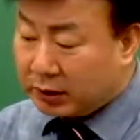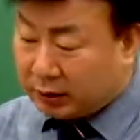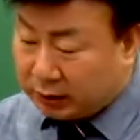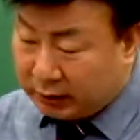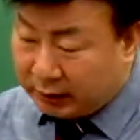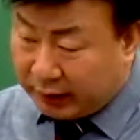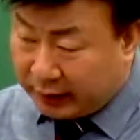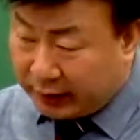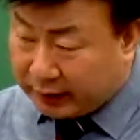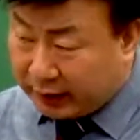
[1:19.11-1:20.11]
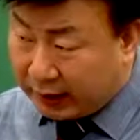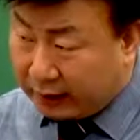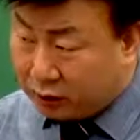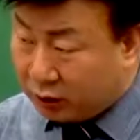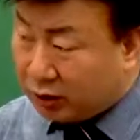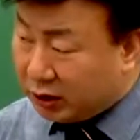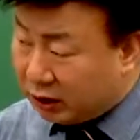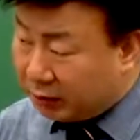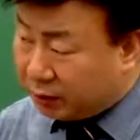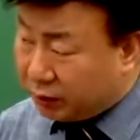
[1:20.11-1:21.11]
특례세율
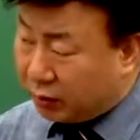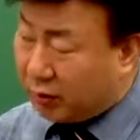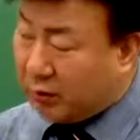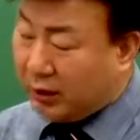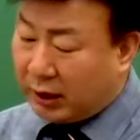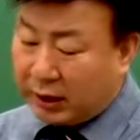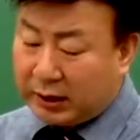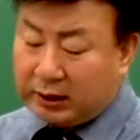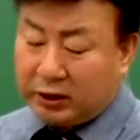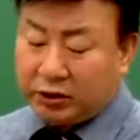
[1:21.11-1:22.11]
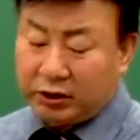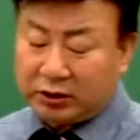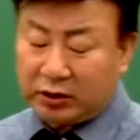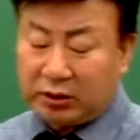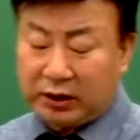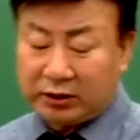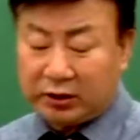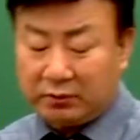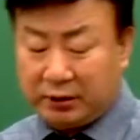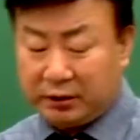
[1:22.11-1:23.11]
2%. 아까 1교시 때 적어놨어
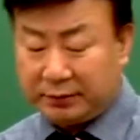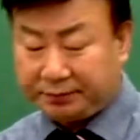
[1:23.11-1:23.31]
이미.